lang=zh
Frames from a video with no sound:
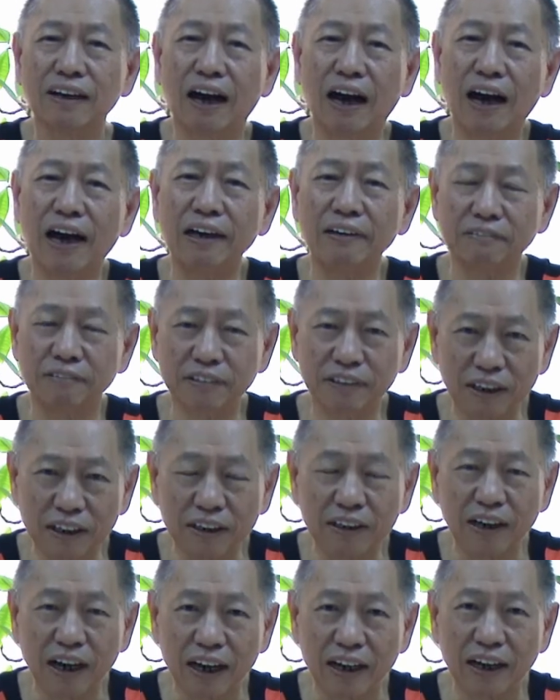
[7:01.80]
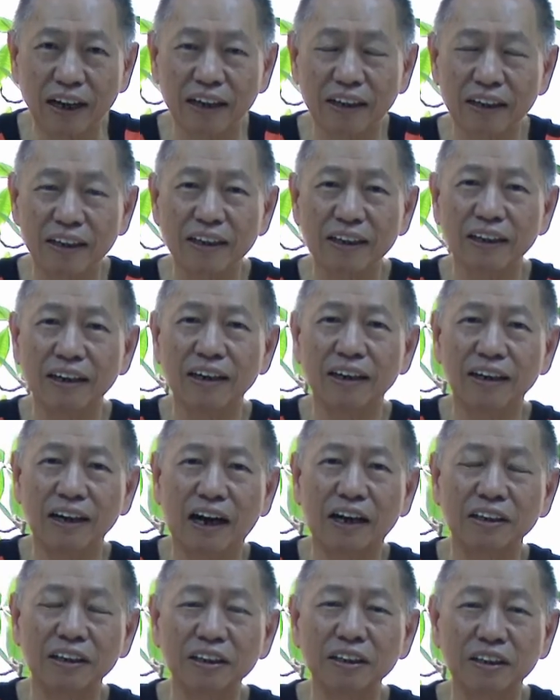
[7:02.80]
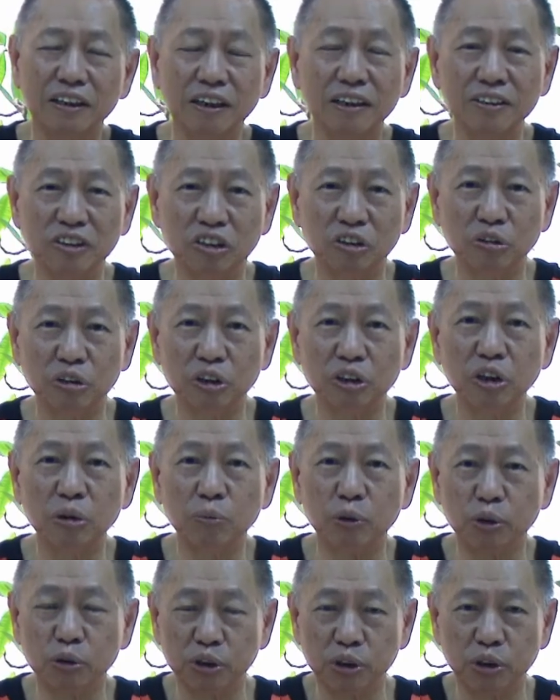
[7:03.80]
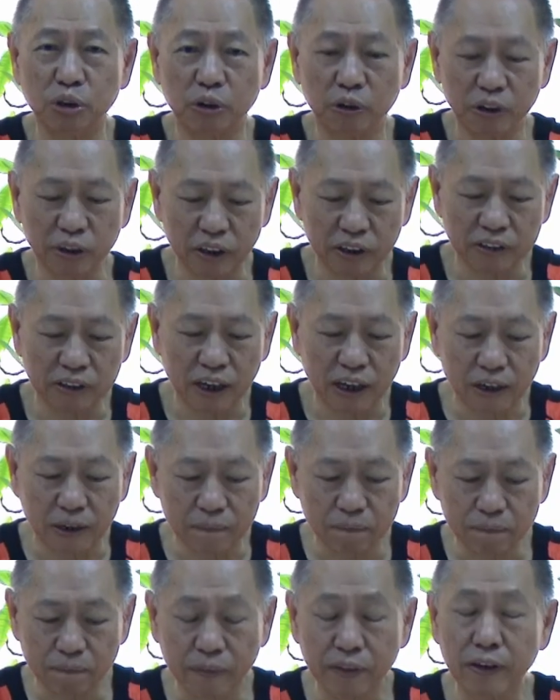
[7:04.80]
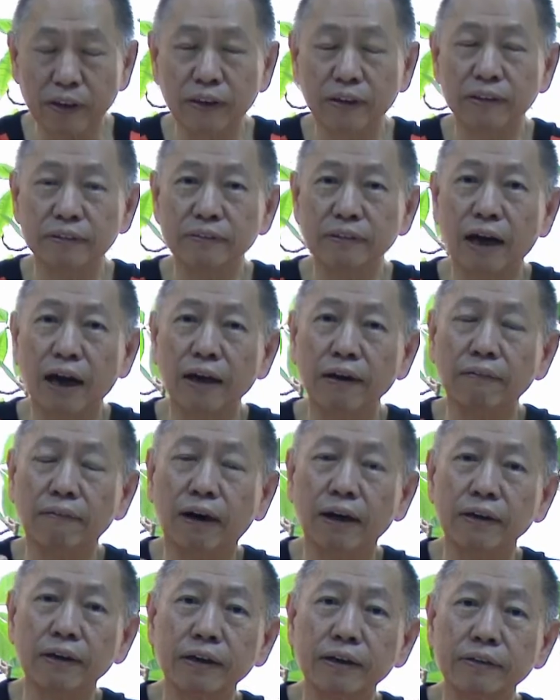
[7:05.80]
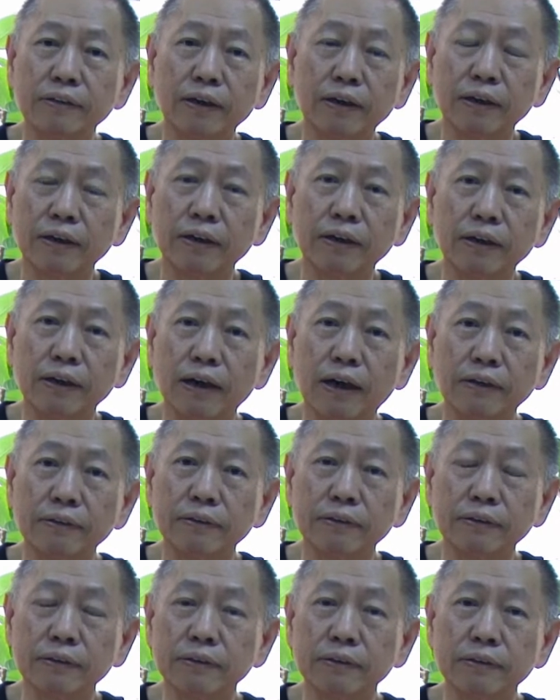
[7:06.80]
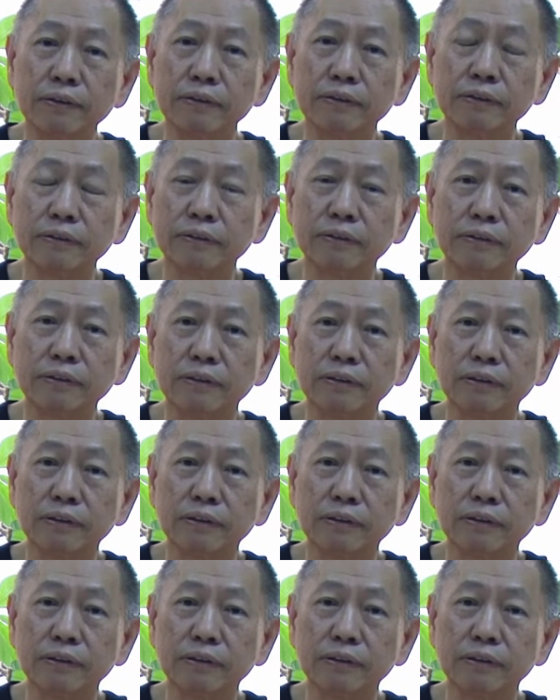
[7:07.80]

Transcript: 啊，爱有警觉啦！人已经认为你无利用价值啦。台湾的这个啊，做